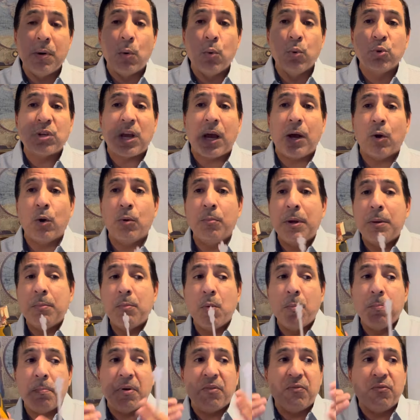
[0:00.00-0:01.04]
usaba lo
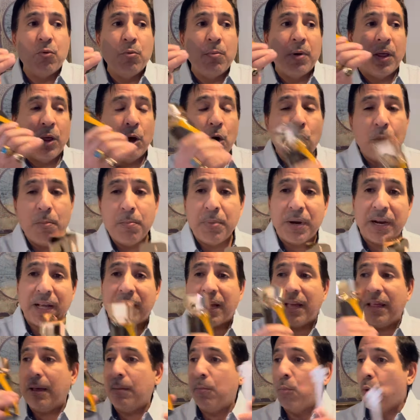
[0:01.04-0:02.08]
mismo un perfume de hombre
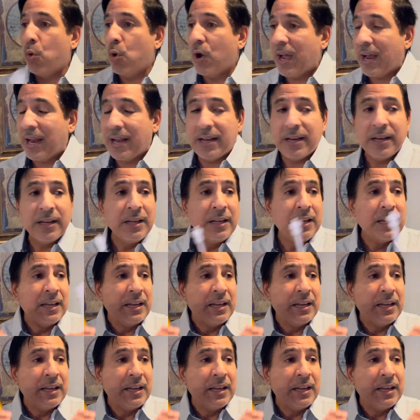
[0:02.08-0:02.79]
que de mujer,